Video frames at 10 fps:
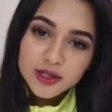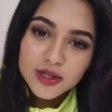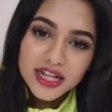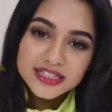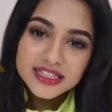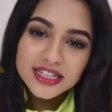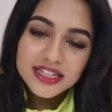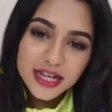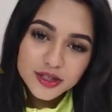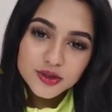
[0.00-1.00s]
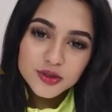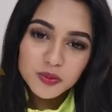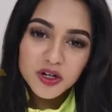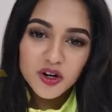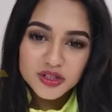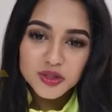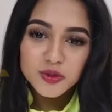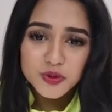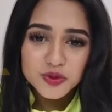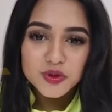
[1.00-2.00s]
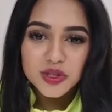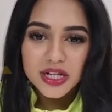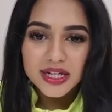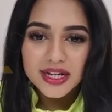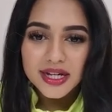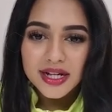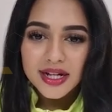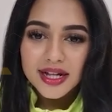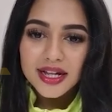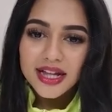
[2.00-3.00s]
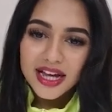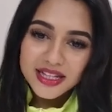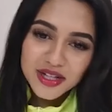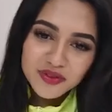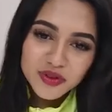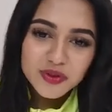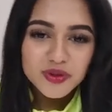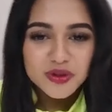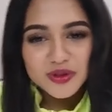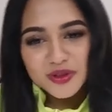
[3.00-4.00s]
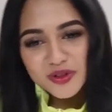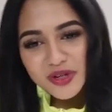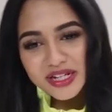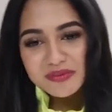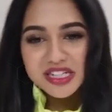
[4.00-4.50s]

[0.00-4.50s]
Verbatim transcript: চলচ্চিত্রের নায়িকা নুসরাত ফারিয়ার সঙ্গে যদিও বিষয়টি নিয়ে বেশি ফালাফালি